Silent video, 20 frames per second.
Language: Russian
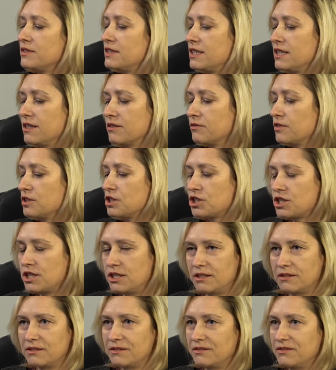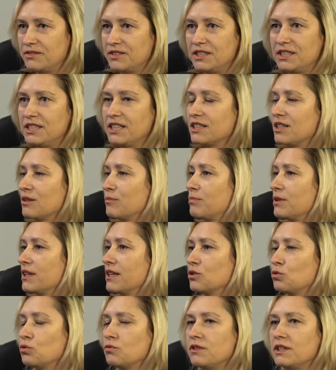все вышли, все там
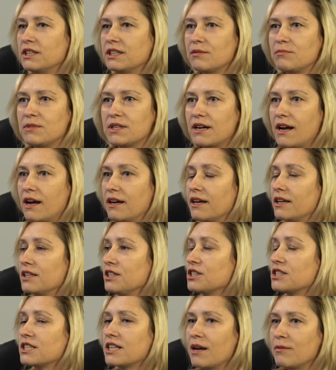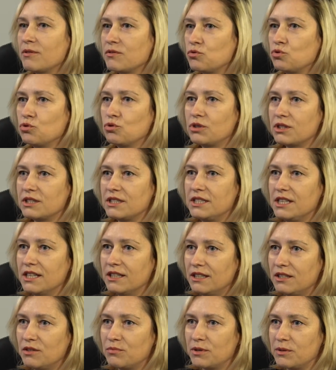приготовили номера, они сами все это
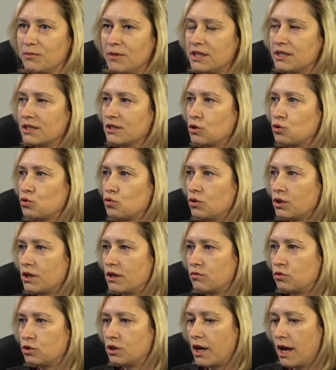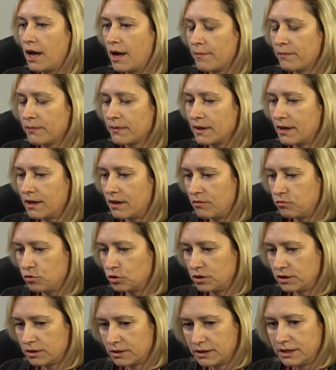сделали, понимаете, настолько вот, а,
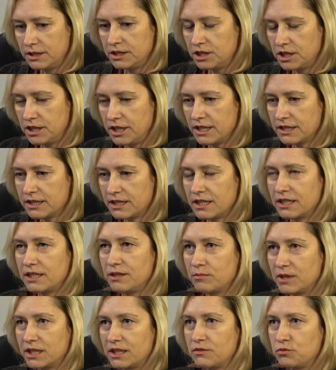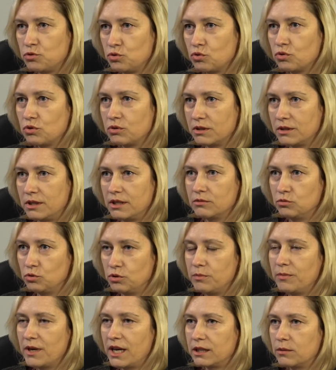вот интересно им это все, ну,
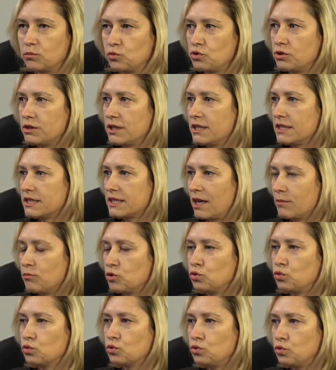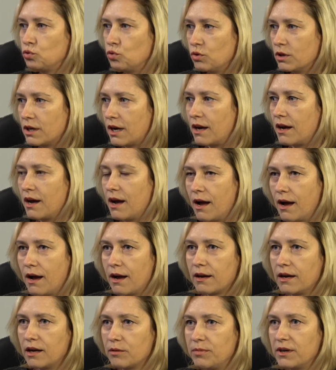ребятам, то есть они сами друг друга
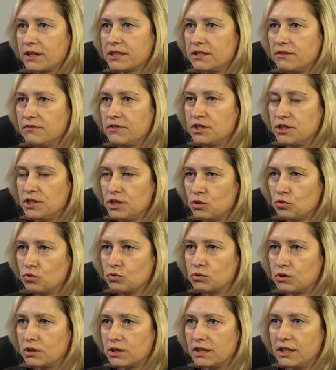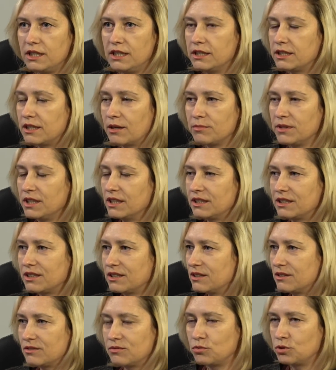как бы активизируют, и там нет
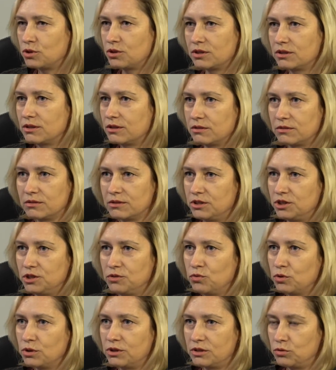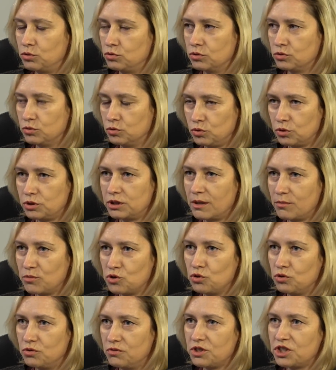вот э, чего-то, ну, то есть там
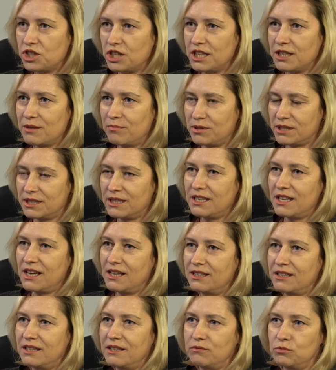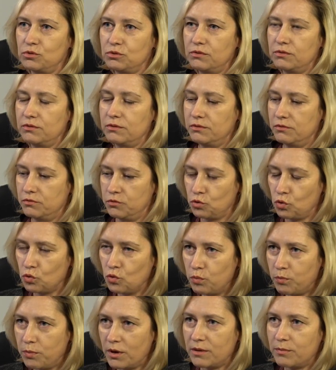идет движение постоянное, вот в
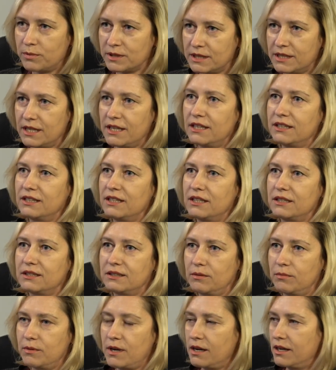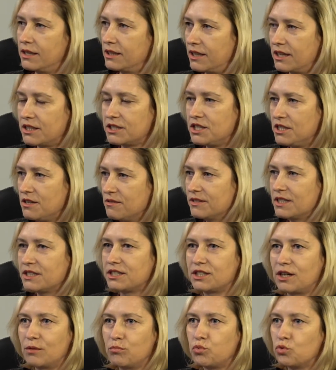группах постоянная там какая-то
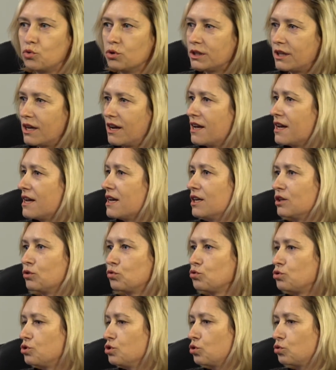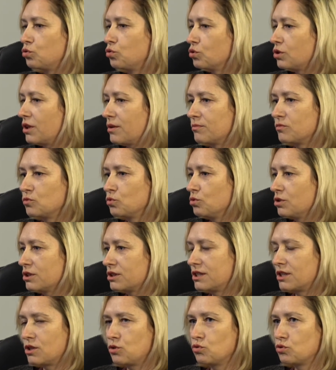активность, работа, то есть никто там ну, не
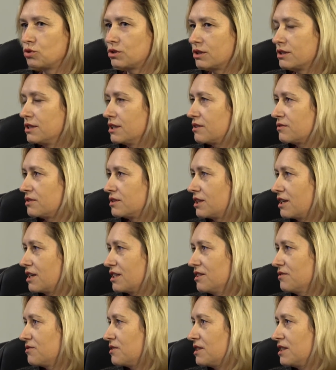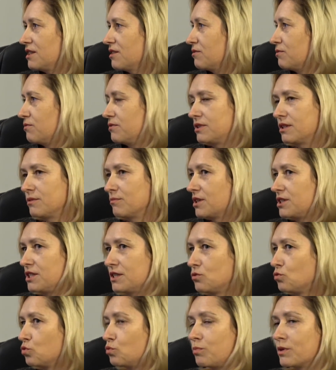остается где-то в стороне, все
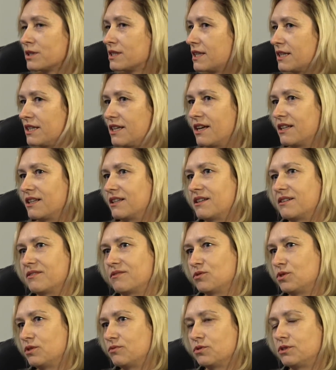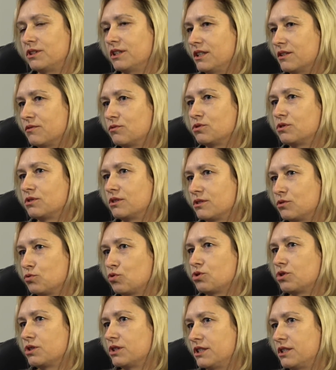взаимодействуют постоянно. Вот это вот
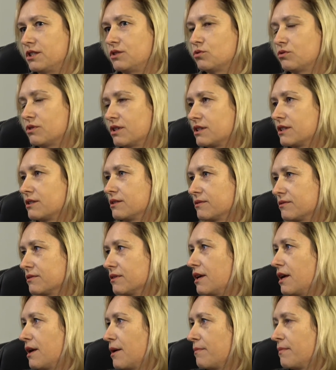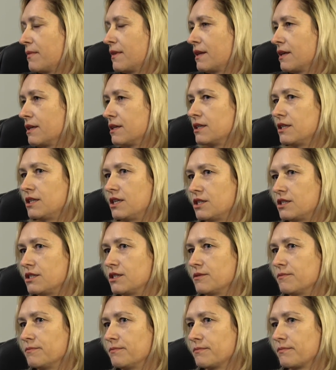тоже здесь у нас Угу. Знаете, есть. у
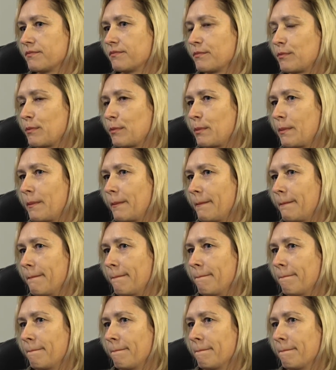меня еще